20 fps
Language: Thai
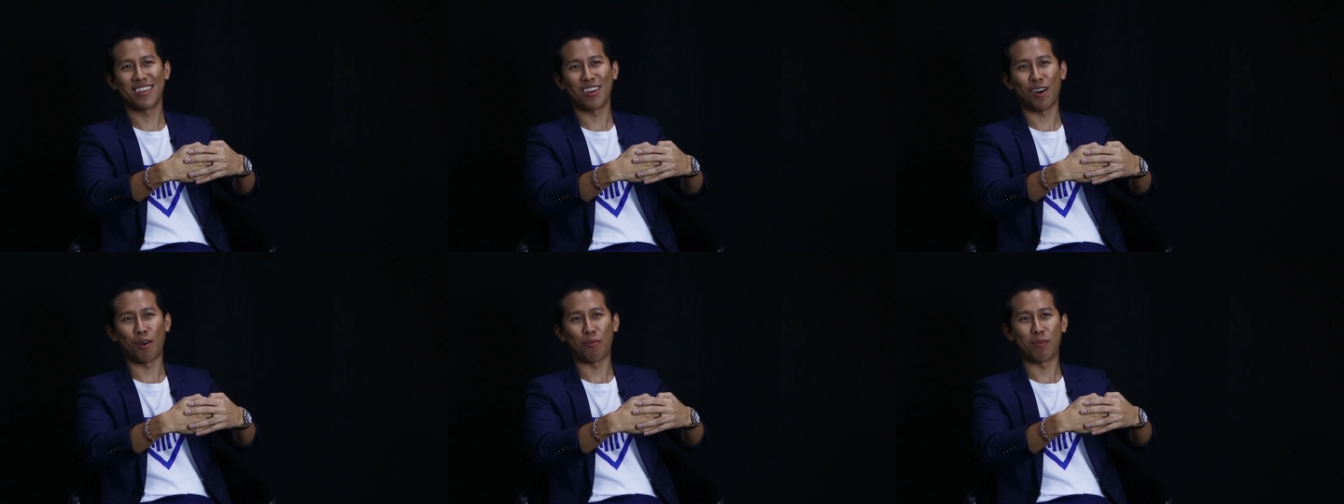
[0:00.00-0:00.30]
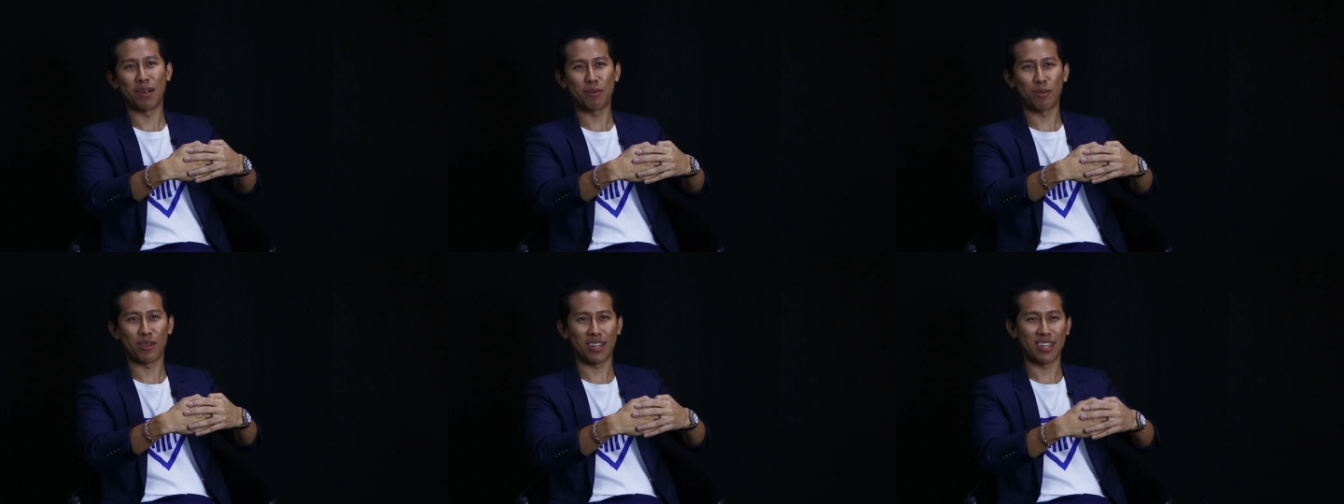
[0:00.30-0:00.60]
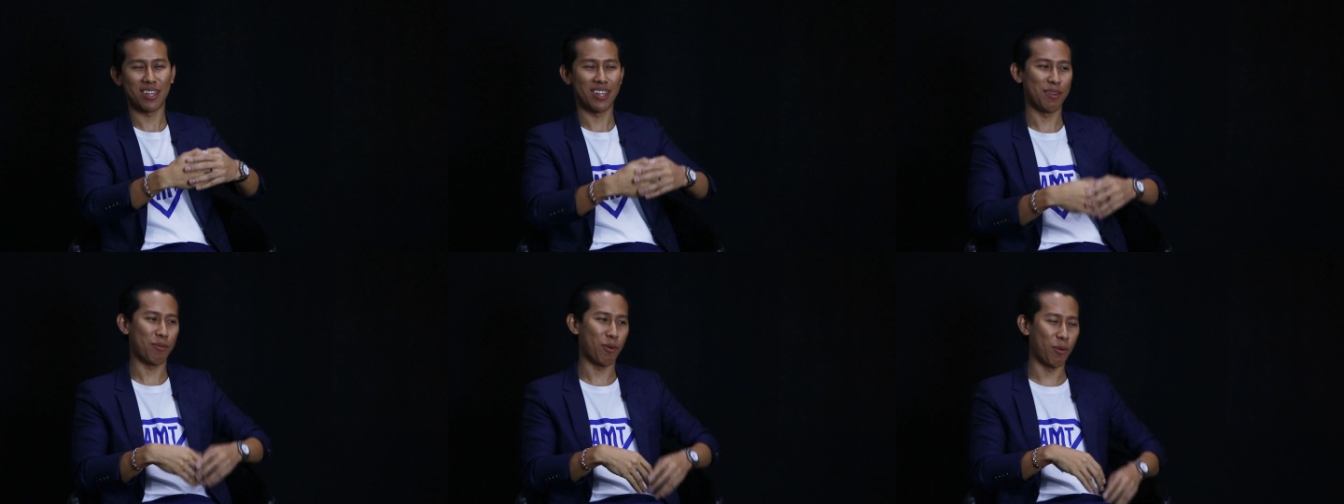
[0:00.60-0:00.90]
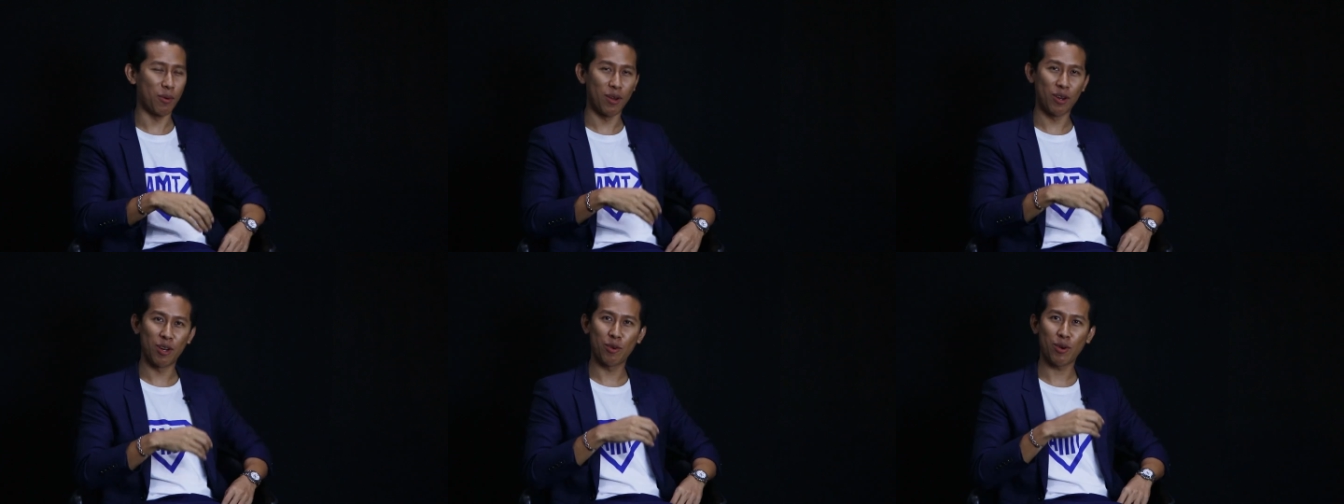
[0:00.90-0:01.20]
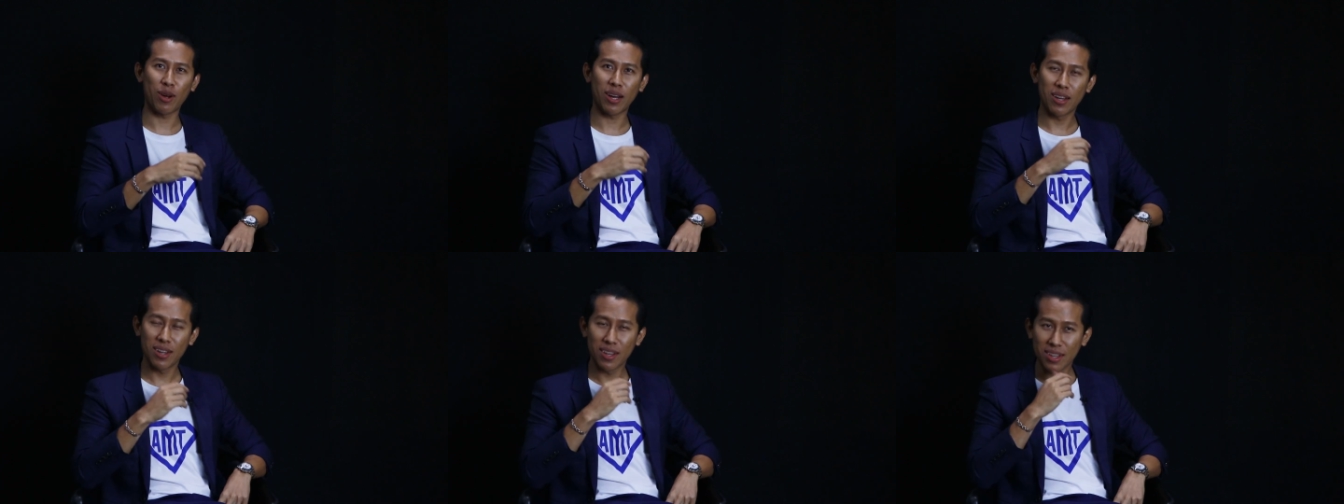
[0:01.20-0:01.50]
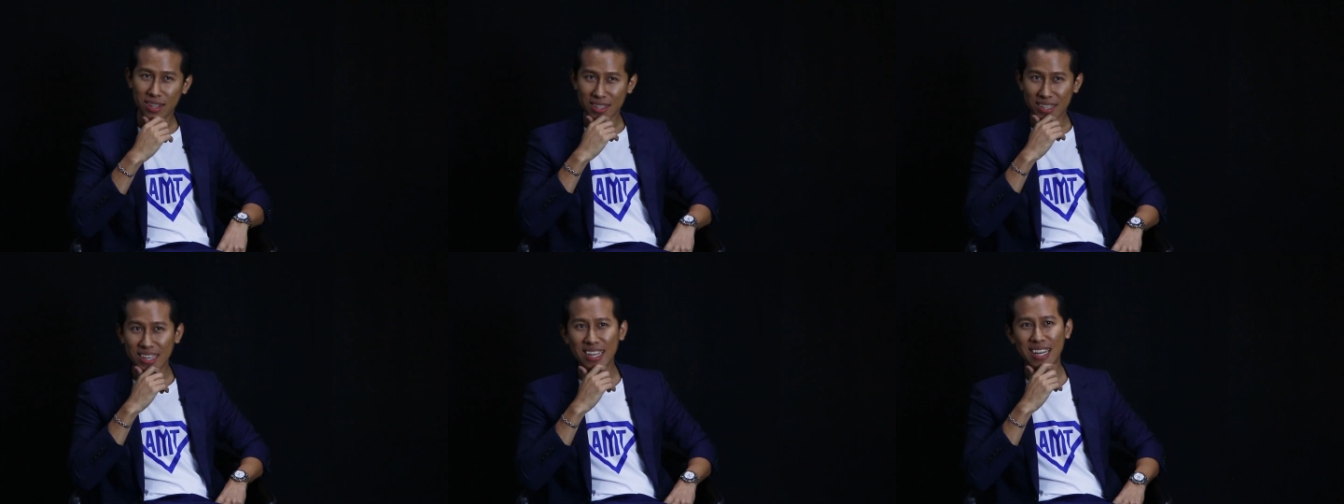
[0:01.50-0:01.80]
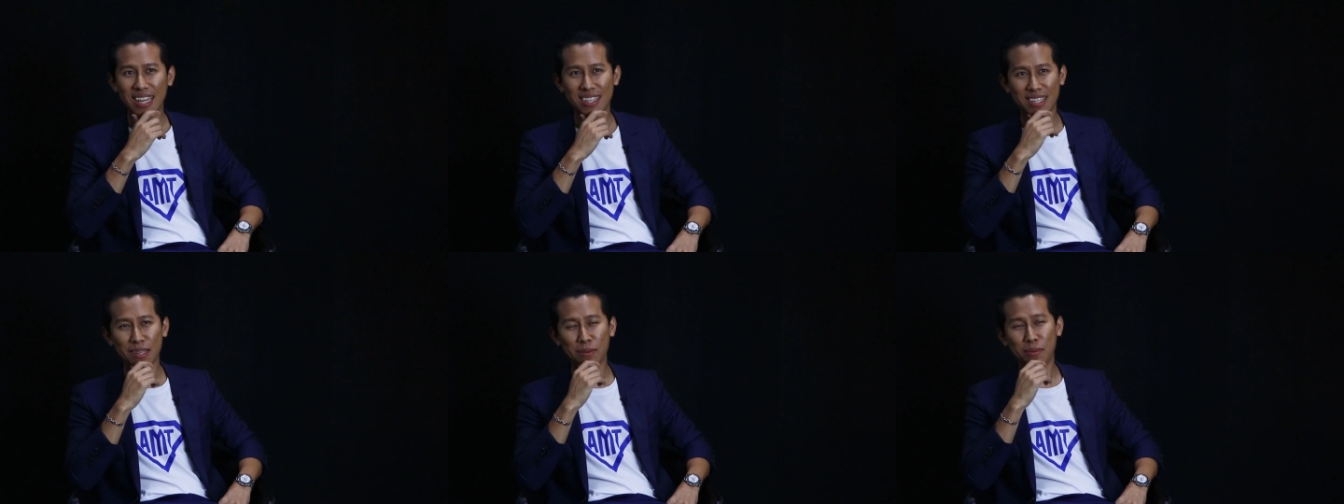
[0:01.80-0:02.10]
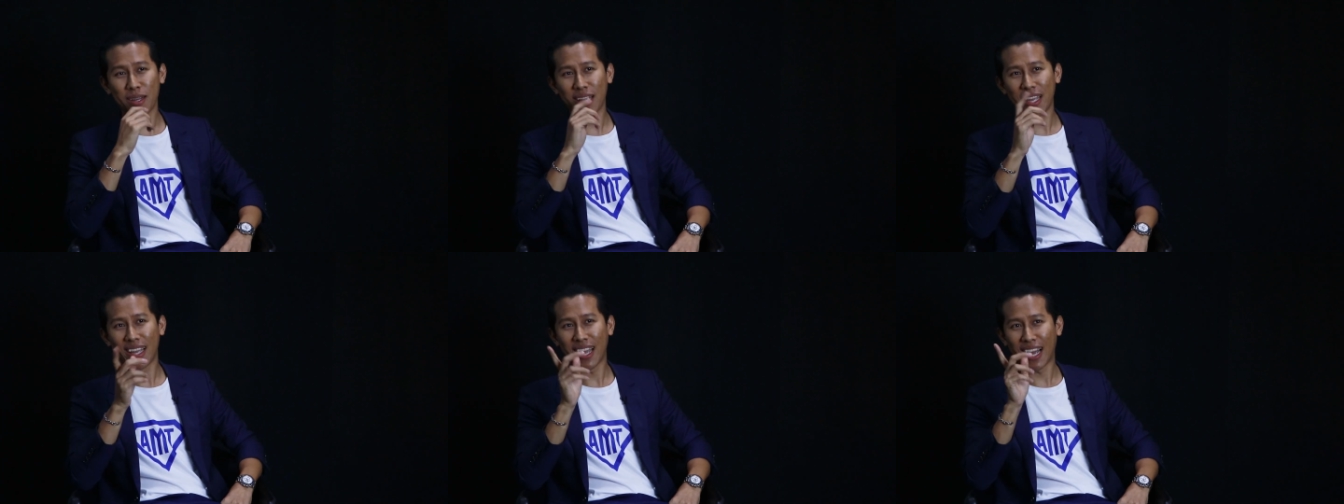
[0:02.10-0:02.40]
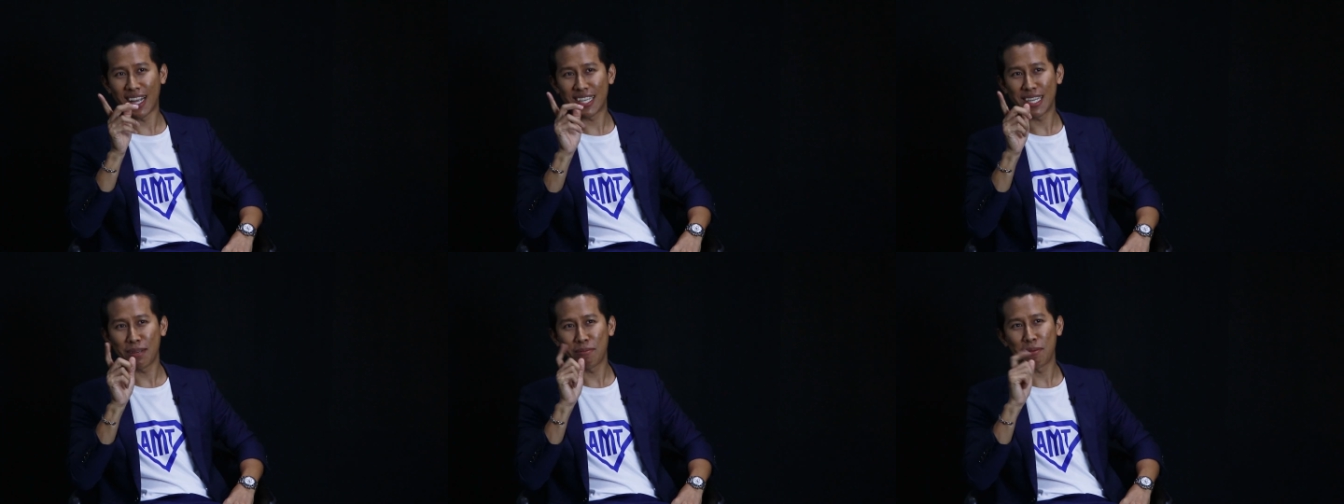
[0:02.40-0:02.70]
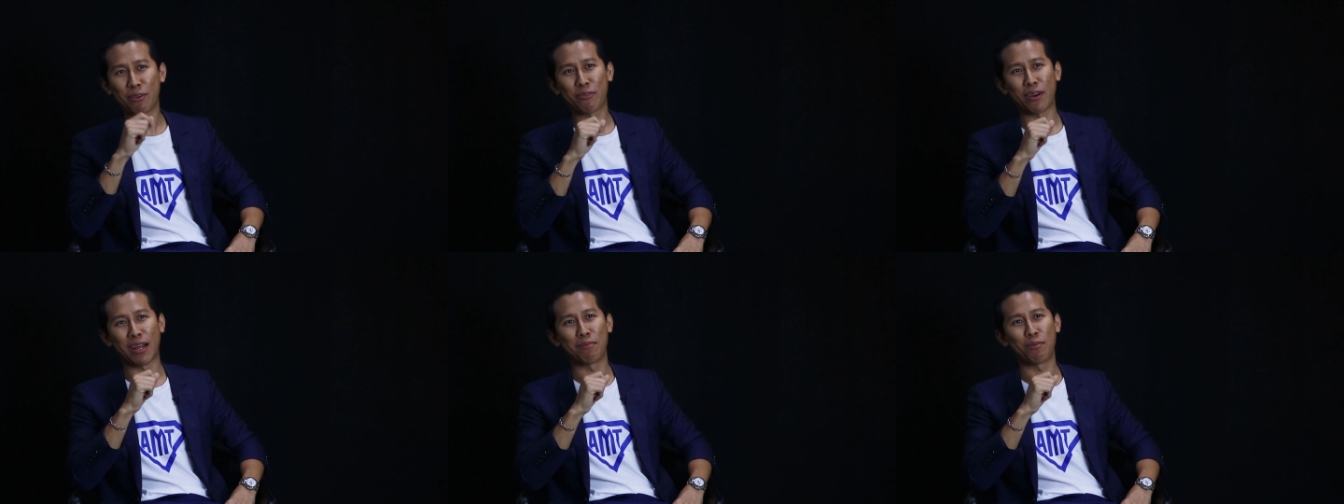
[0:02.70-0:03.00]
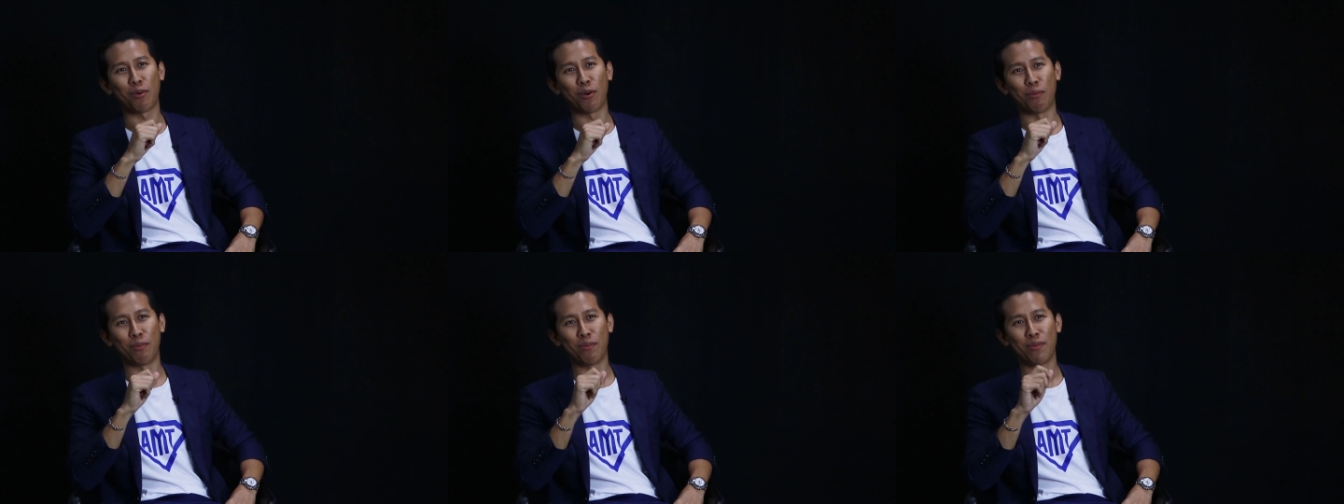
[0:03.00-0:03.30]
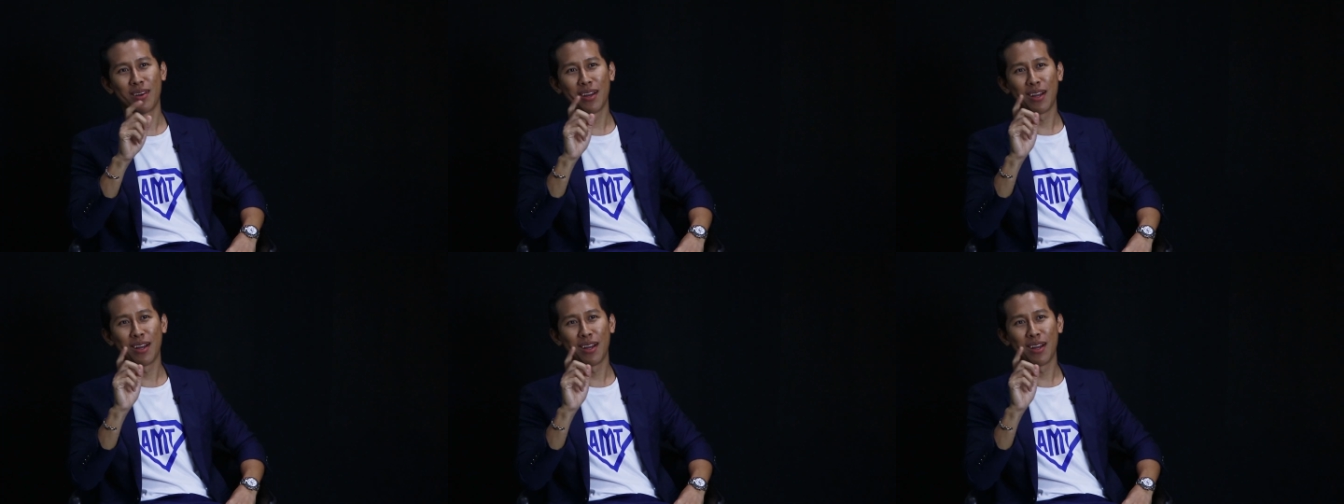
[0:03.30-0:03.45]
หอบเงินขนาดนี้ ผมเลยรู้ว่า นี่แหละ CPA อาชีพในฝันผม